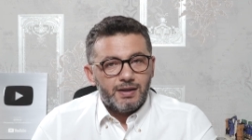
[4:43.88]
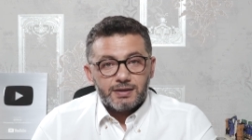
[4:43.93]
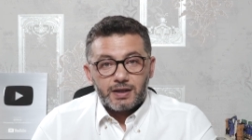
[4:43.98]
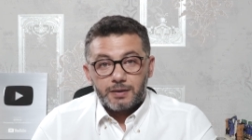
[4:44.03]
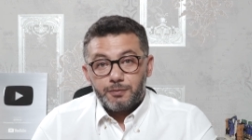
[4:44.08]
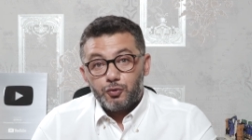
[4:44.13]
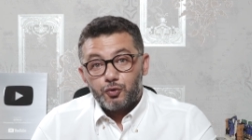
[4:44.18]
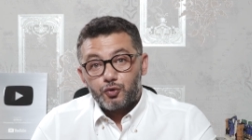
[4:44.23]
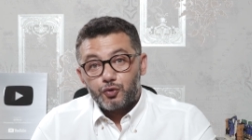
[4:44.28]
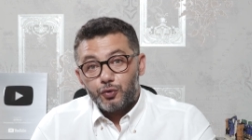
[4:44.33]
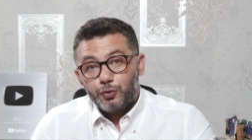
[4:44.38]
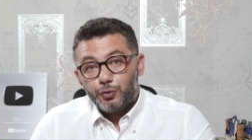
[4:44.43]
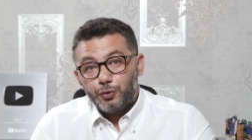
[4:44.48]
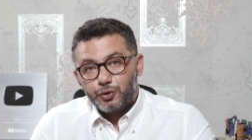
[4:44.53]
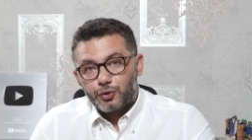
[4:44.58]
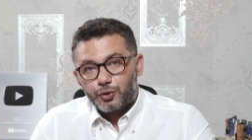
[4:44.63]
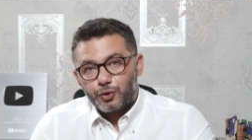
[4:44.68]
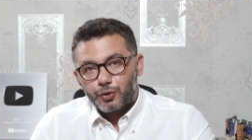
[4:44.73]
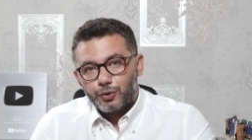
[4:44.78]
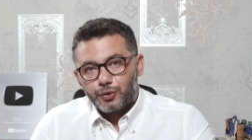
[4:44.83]
Tabii
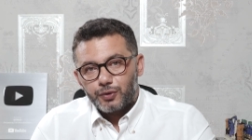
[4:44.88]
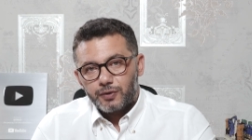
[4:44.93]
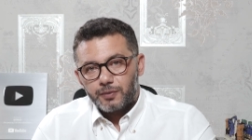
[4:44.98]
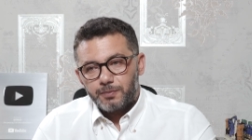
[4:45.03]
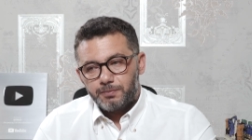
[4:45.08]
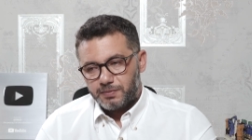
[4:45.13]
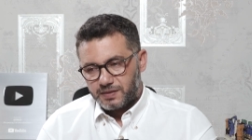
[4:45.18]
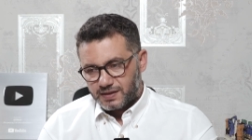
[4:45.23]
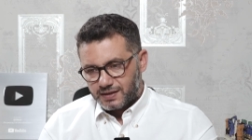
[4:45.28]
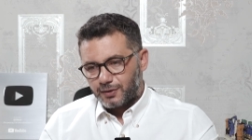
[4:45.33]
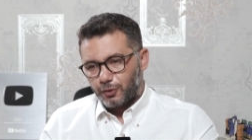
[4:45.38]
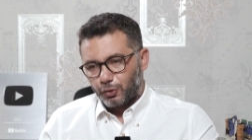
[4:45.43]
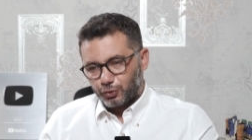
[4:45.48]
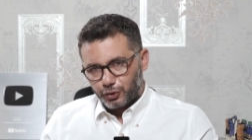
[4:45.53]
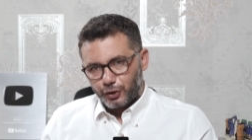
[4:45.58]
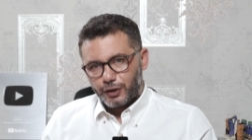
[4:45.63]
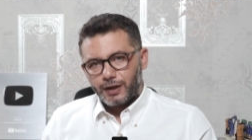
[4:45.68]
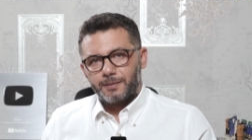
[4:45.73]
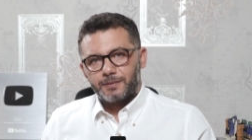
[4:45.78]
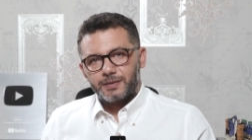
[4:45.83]
üzüldük. Biz de o
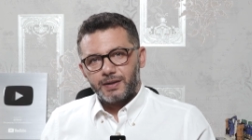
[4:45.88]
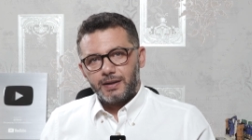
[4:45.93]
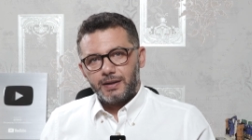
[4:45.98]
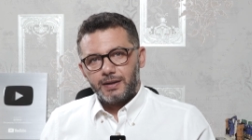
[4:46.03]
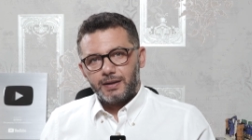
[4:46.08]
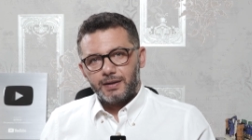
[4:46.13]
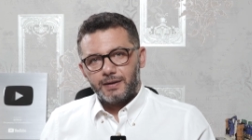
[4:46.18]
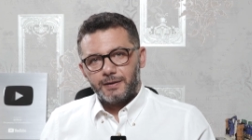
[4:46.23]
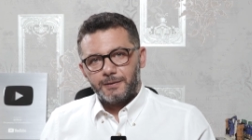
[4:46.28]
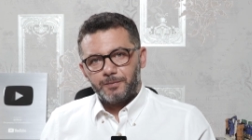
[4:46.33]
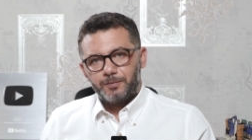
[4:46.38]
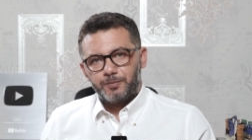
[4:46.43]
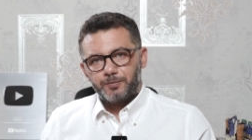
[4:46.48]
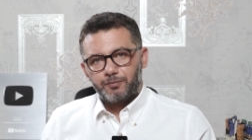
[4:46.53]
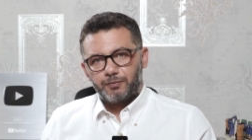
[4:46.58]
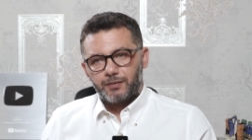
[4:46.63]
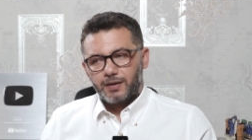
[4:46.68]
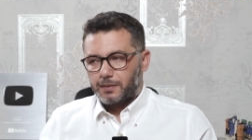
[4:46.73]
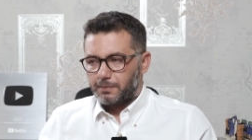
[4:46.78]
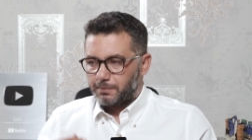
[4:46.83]
dönemde
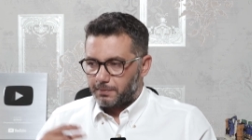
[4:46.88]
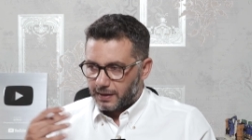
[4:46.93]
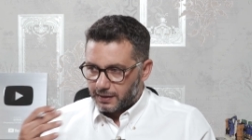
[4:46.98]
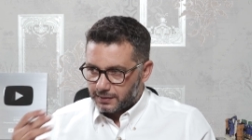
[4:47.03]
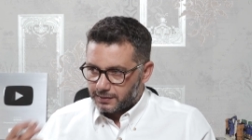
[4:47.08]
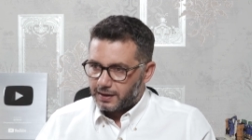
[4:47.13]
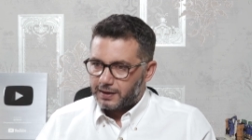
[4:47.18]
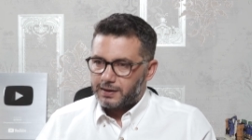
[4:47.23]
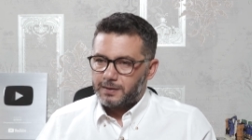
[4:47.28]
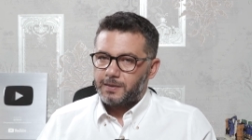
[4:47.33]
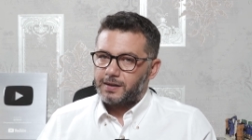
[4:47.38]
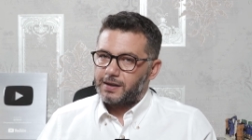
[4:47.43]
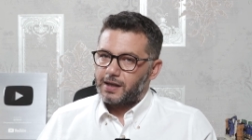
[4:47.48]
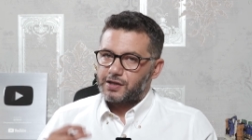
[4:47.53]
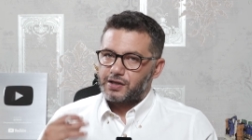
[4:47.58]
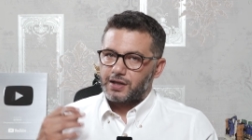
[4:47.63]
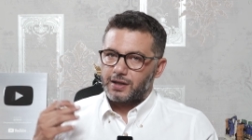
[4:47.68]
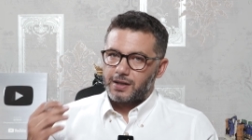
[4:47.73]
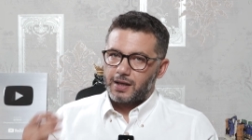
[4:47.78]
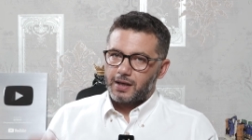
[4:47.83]
ben elime
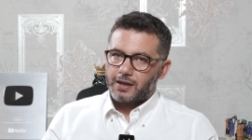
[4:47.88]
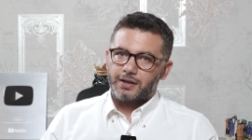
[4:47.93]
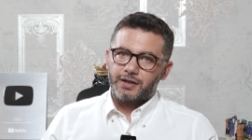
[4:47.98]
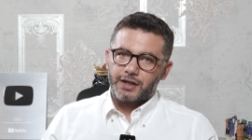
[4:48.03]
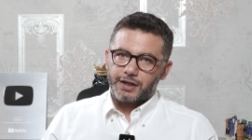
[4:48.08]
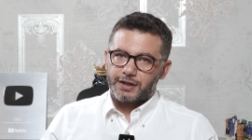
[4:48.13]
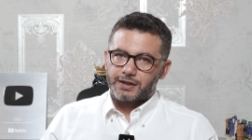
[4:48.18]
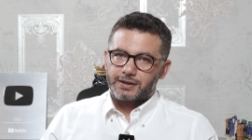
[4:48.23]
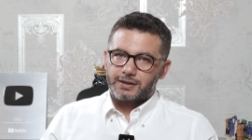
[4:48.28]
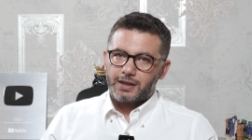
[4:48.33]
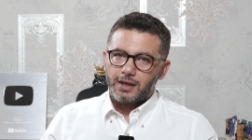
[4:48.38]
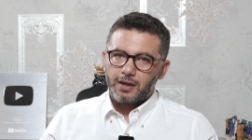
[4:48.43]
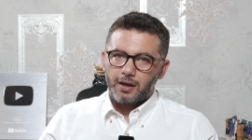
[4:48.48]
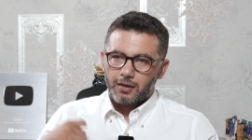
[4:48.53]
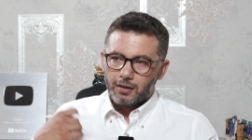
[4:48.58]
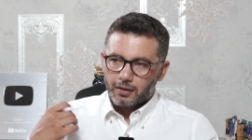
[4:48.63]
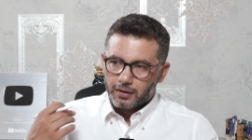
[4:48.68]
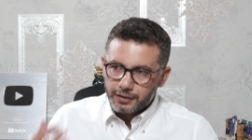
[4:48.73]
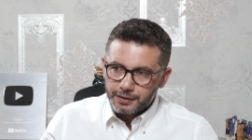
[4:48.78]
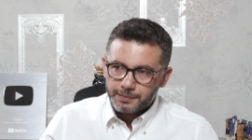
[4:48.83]
geçen her
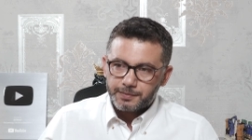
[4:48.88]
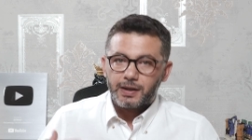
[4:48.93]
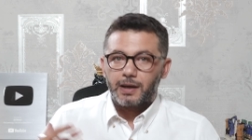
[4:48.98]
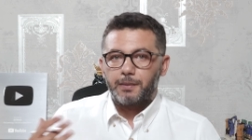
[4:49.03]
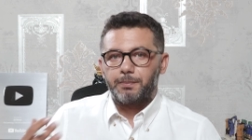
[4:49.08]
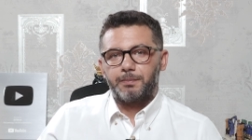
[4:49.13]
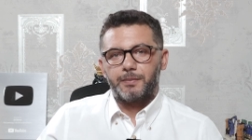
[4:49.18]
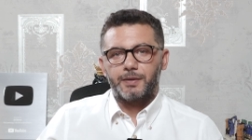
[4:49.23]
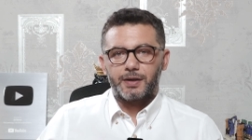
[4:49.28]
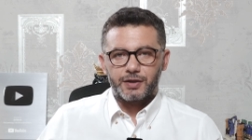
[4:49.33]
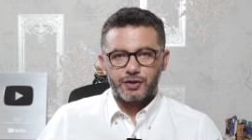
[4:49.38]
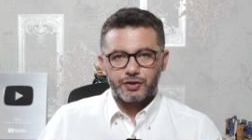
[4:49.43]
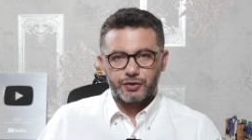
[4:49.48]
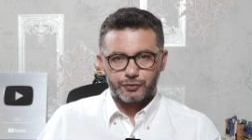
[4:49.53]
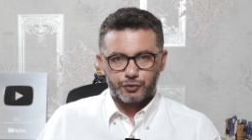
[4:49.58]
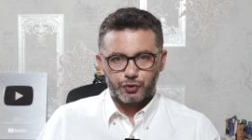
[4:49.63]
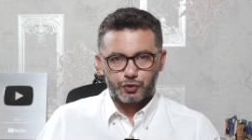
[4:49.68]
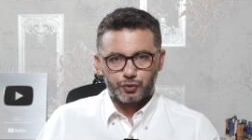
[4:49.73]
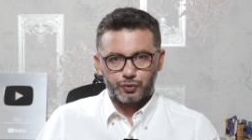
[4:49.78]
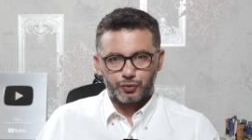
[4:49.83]
nakitle alım yapmaya
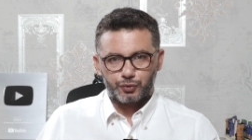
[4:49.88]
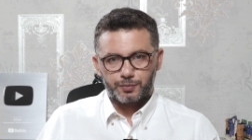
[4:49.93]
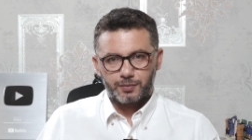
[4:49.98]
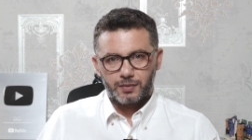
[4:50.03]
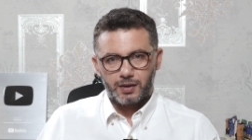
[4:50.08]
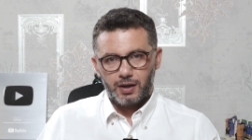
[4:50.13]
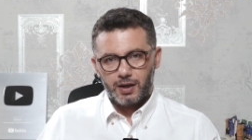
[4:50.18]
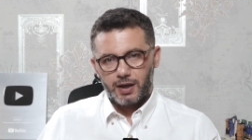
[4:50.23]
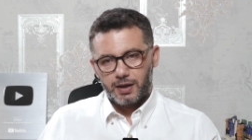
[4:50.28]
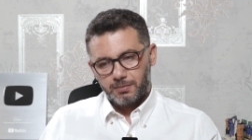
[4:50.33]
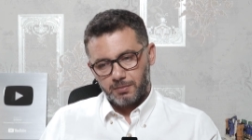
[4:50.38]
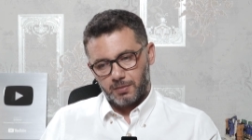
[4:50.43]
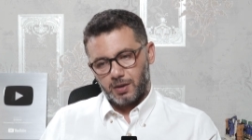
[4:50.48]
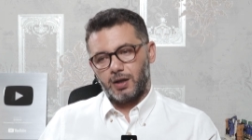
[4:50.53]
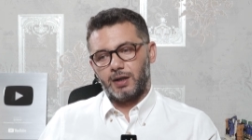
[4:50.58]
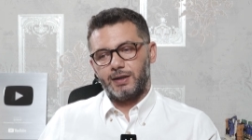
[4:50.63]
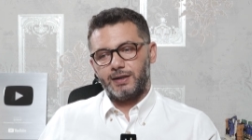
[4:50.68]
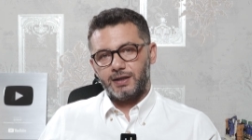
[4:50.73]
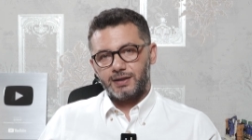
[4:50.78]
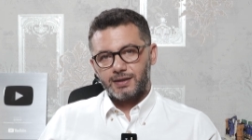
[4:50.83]
çalışıyorum. Hem
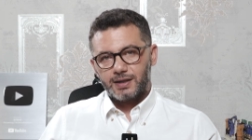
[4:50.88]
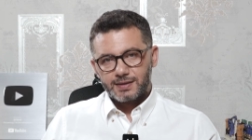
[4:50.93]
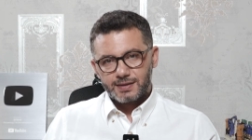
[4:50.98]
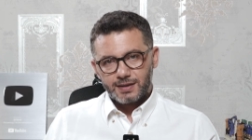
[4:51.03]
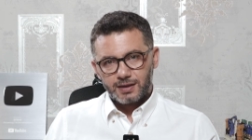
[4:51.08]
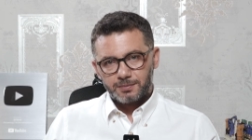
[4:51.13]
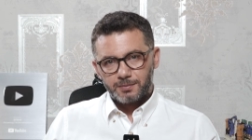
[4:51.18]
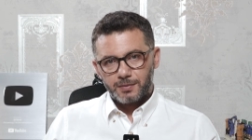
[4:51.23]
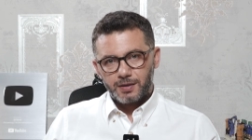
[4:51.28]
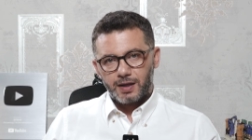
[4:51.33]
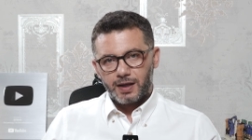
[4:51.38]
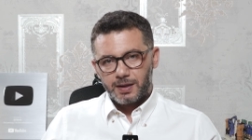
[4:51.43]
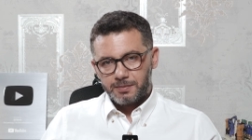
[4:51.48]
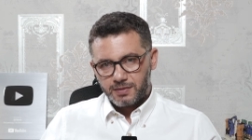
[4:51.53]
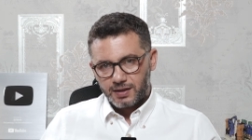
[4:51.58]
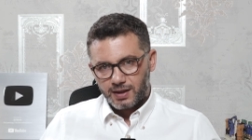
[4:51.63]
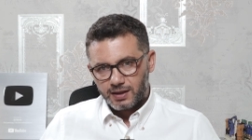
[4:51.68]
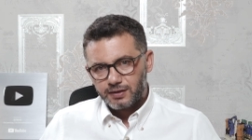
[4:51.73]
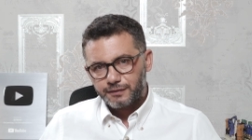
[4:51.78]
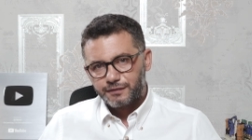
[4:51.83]
maliyet azaltma
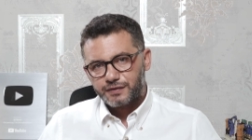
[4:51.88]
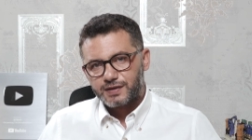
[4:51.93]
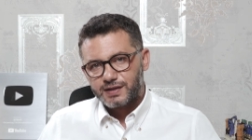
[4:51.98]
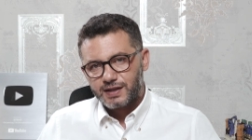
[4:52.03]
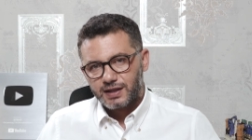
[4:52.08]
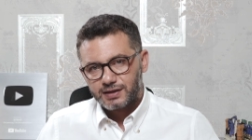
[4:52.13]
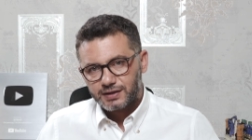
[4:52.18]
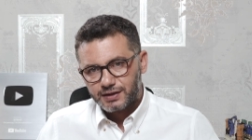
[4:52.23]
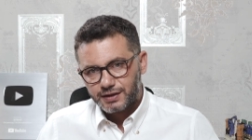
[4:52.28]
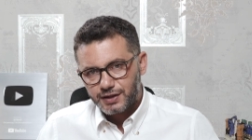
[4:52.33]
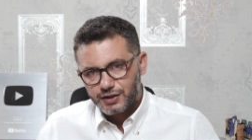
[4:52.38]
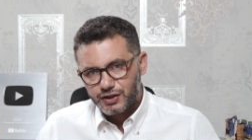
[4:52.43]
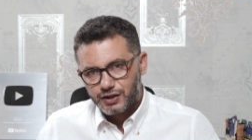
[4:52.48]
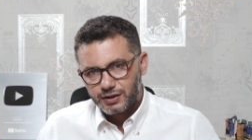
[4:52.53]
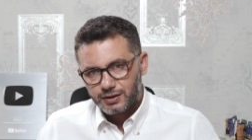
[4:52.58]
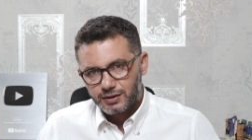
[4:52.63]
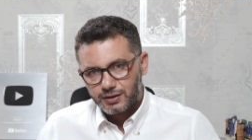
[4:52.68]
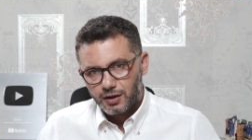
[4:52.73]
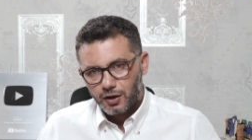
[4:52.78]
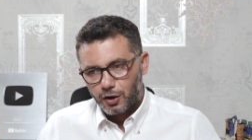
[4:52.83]
hem de yeni fırsatlar
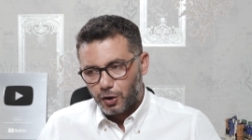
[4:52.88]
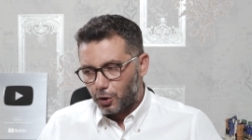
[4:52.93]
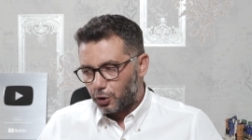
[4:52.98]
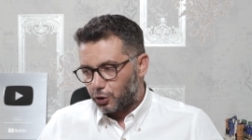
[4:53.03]
için